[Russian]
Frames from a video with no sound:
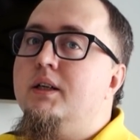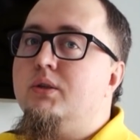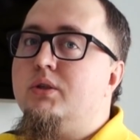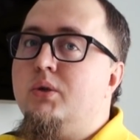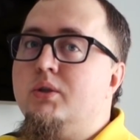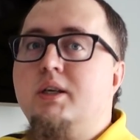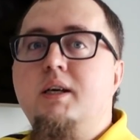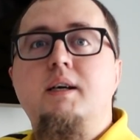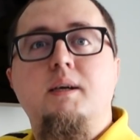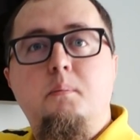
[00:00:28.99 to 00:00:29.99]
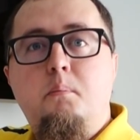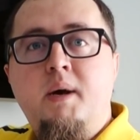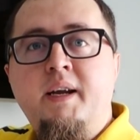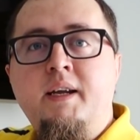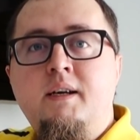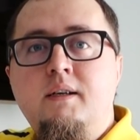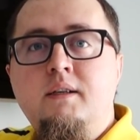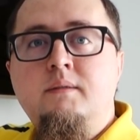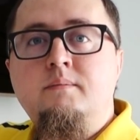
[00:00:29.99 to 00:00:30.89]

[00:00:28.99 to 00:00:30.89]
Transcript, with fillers: Ну что ж, Поехали!